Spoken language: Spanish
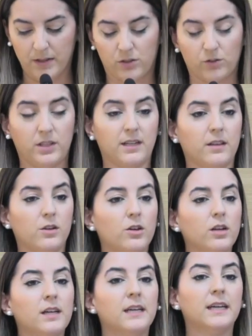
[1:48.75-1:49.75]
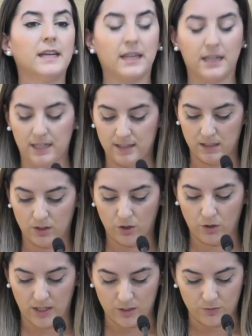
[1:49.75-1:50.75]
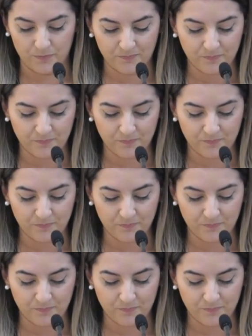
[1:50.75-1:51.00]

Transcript: patrocinador en casi todo ello.